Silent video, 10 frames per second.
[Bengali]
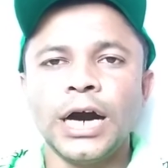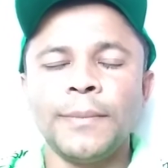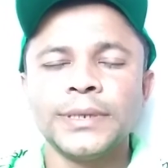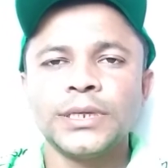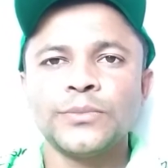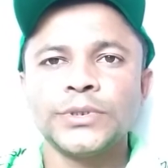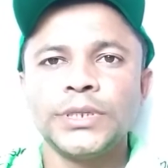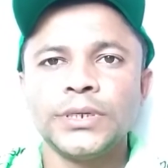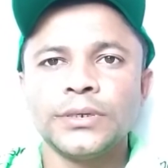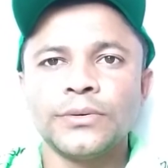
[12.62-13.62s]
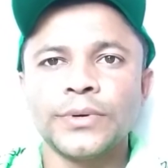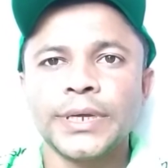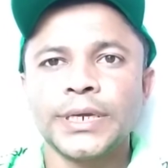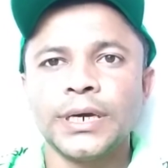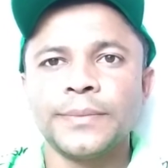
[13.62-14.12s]
আমাদের মধ্যে
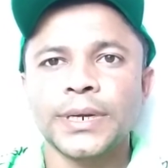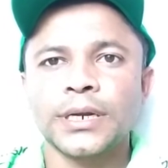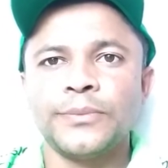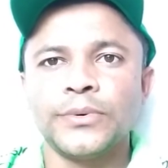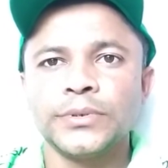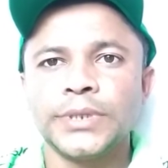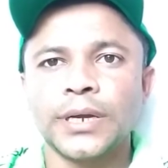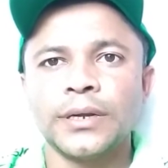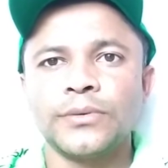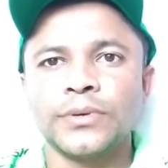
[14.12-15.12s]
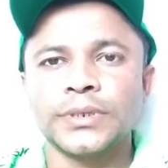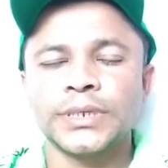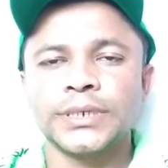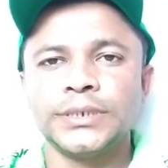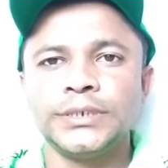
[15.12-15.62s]
অনেকে আমরা একটা ভুল ধারণা করে
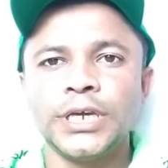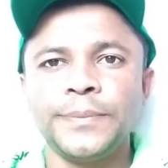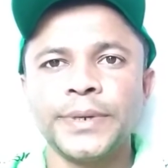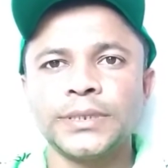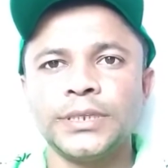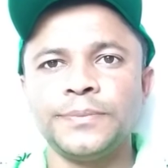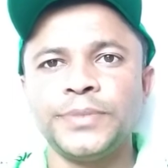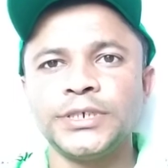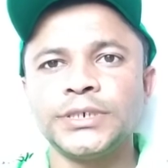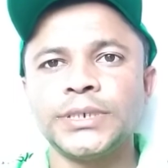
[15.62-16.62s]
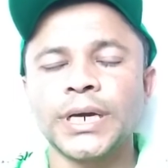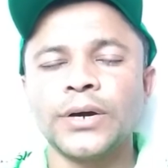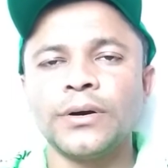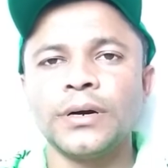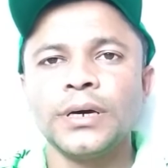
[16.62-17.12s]
থাকি যে ব্যক্তি বেশি
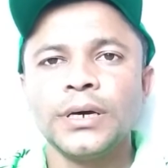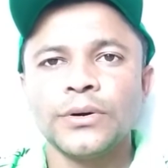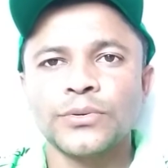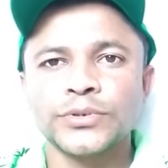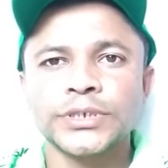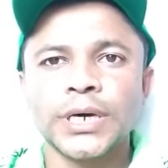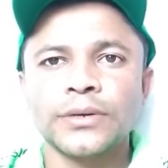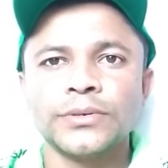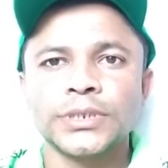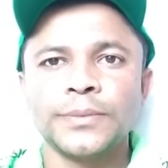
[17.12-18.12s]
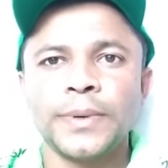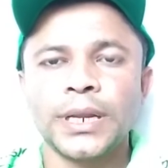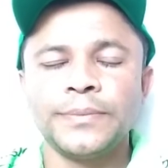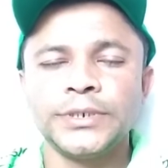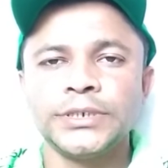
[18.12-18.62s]
টাকা রোজগার করতে
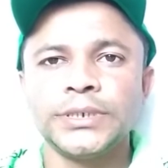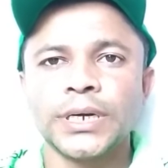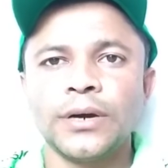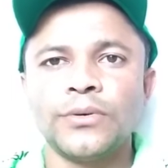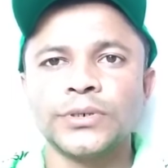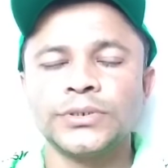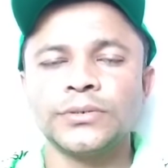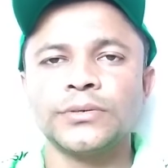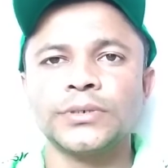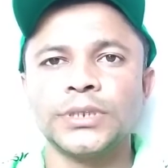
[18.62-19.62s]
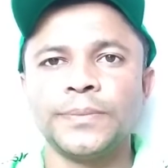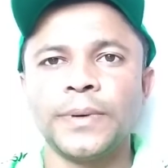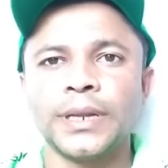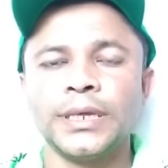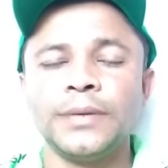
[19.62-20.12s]
পারে বেশি টাকা অর্জন করতে
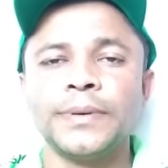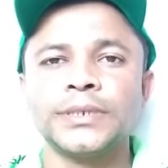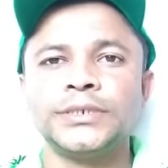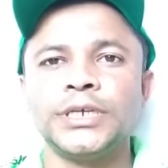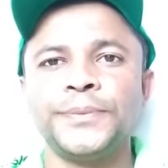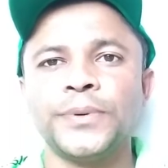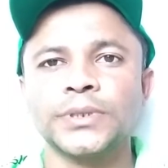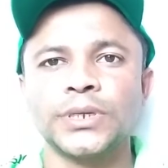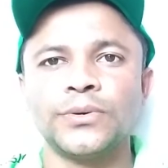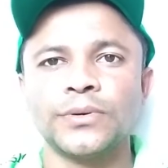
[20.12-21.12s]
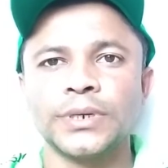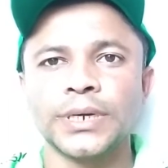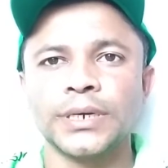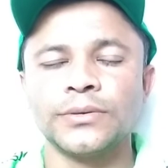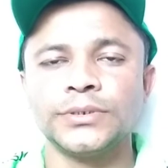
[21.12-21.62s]
পারে এবার যেই পথে হোক
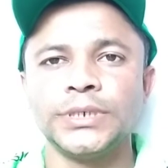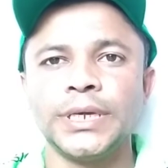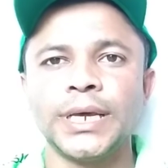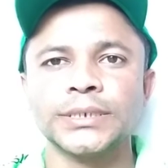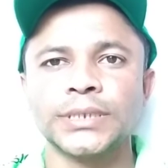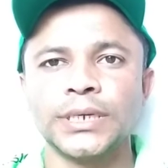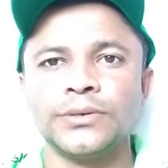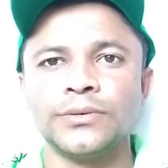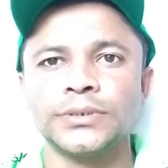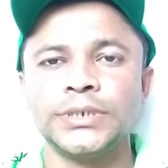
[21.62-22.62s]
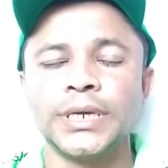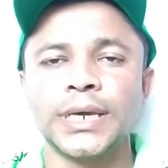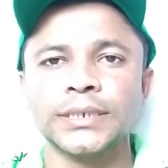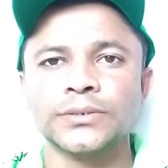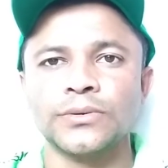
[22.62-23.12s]
না কেন যেই রাস্তায় হোক যেই
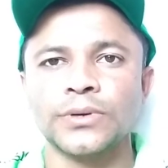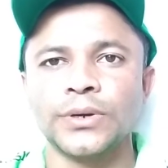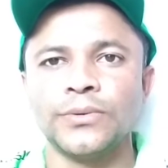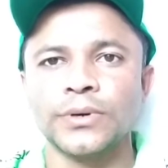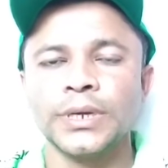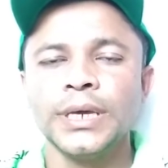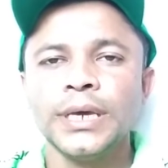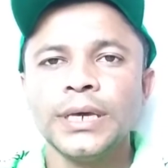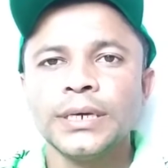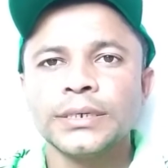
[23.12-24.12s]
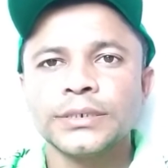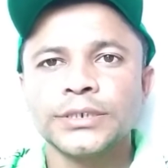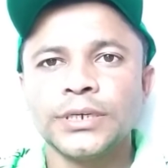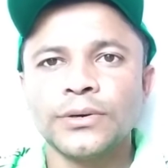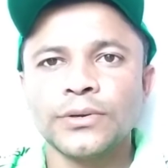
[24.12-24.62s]
কাজ করে হোক
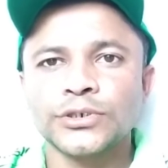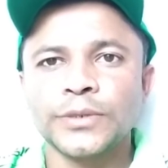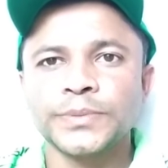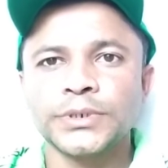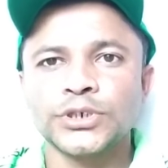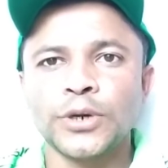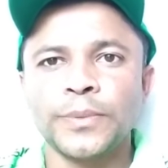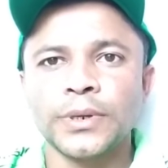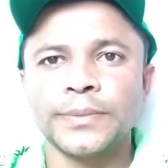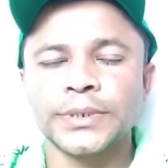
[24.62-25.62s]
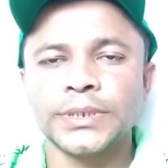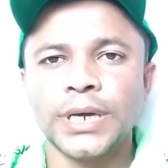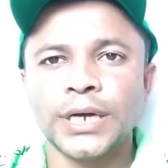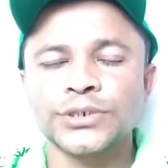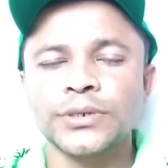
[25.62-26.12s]
সেই হলো সবচেয়ে সফল ব্যক্তি
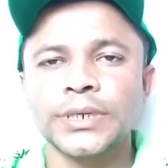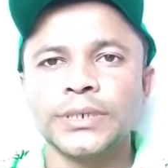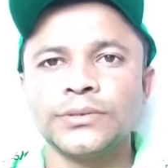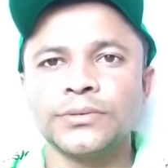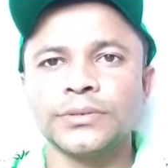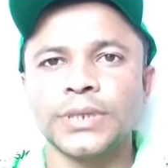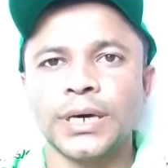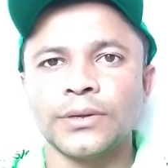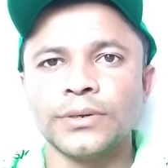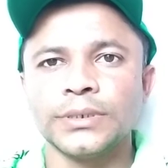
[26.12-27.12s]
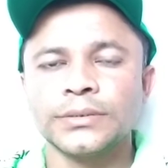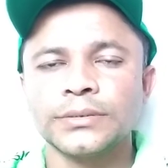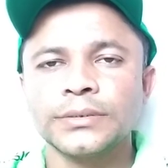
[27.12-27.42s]
আসলে কিন্তু তা নয়